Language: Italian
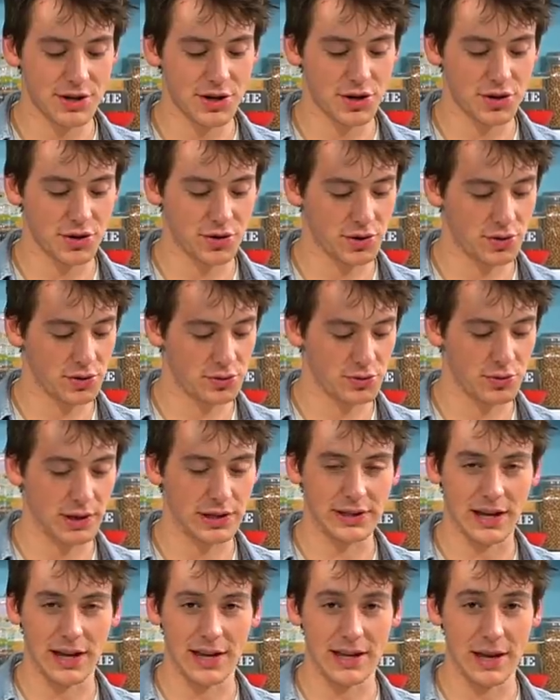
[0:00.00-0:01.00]
Ci sono due
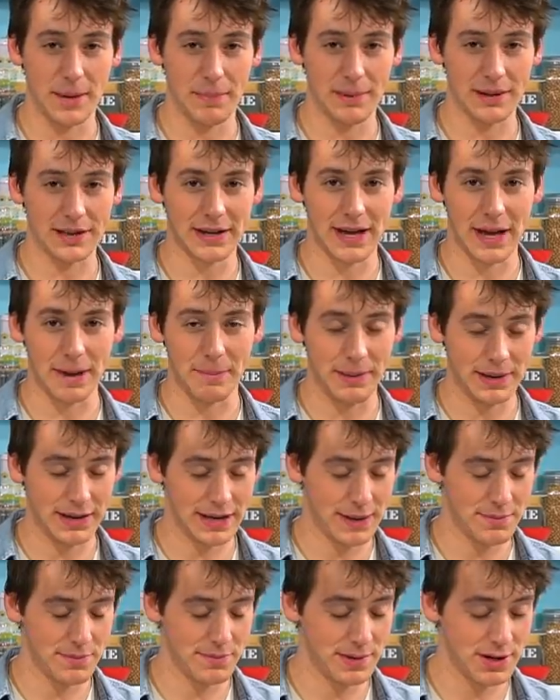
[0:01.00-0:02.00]
teglie, perché?
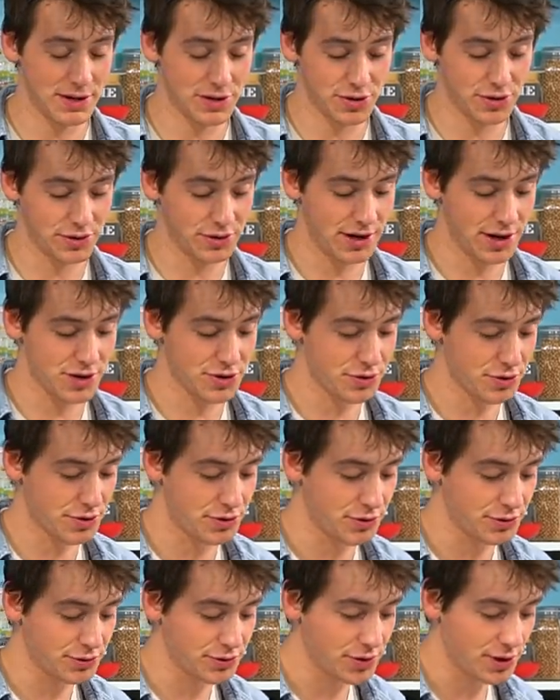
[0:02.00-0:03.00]
Perché mi sono reso
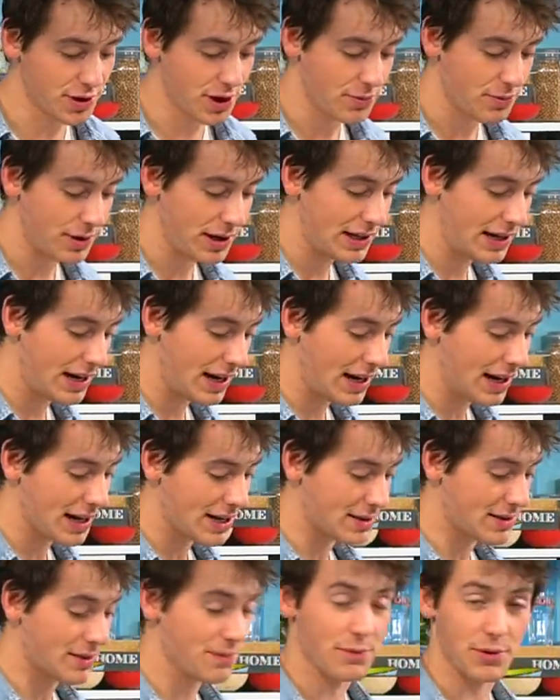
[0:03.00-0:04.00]
conto che quella,
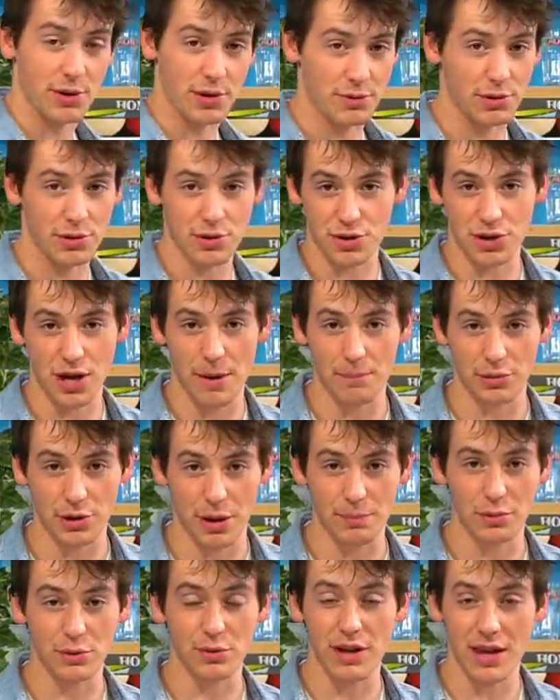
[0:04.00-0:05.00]
quello stampo da
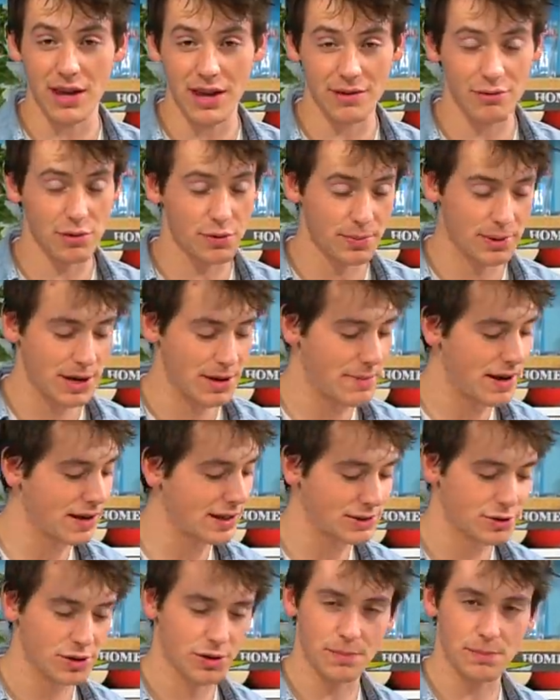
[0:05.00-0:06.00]
plum cake che avevo prima
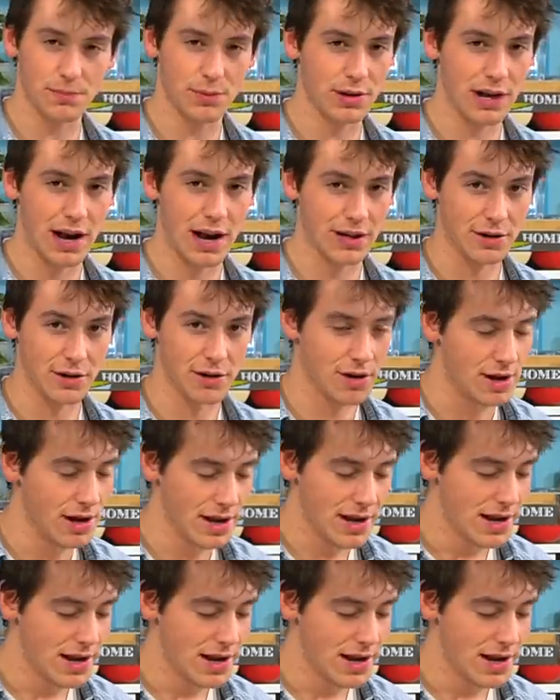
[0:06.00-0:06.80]
era troppo largo.